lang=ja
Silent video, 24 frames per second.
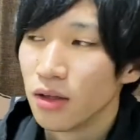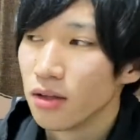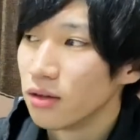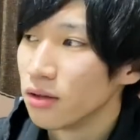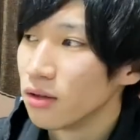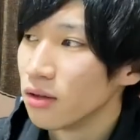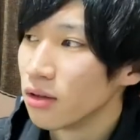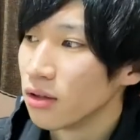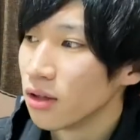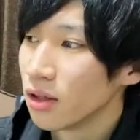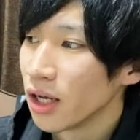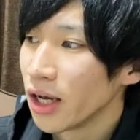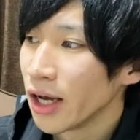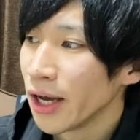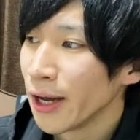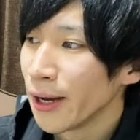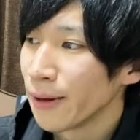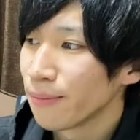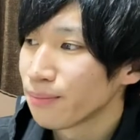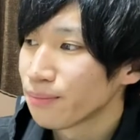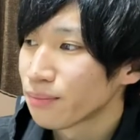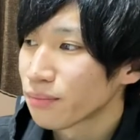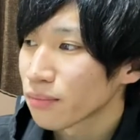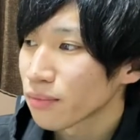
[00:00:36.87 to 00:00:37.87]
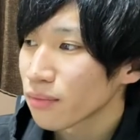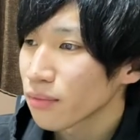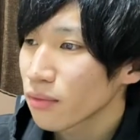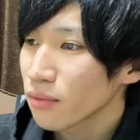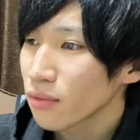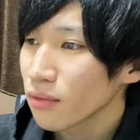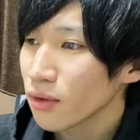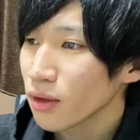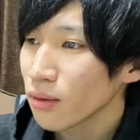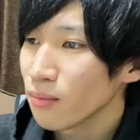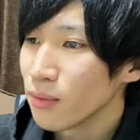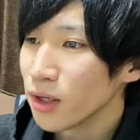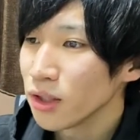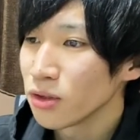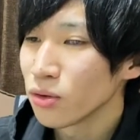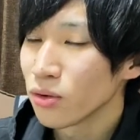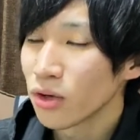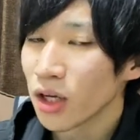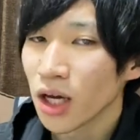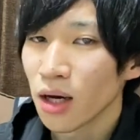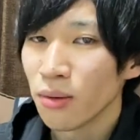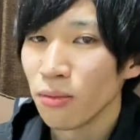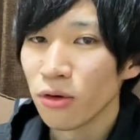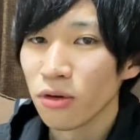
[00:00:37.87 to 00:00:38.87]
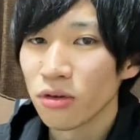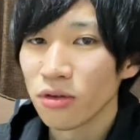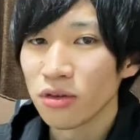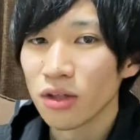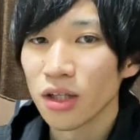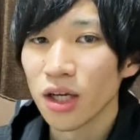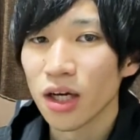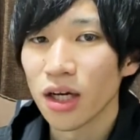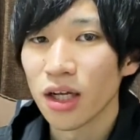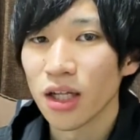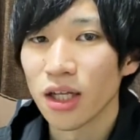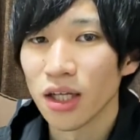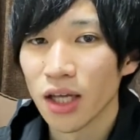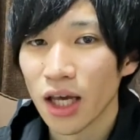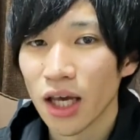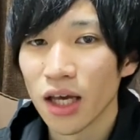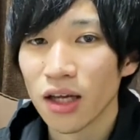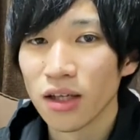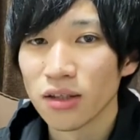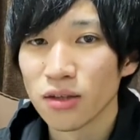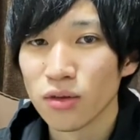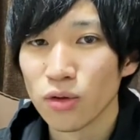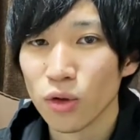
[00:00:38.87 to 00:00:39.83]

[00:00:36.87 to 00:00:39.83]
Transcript: うん。んで、まあ、それが僕の中でね、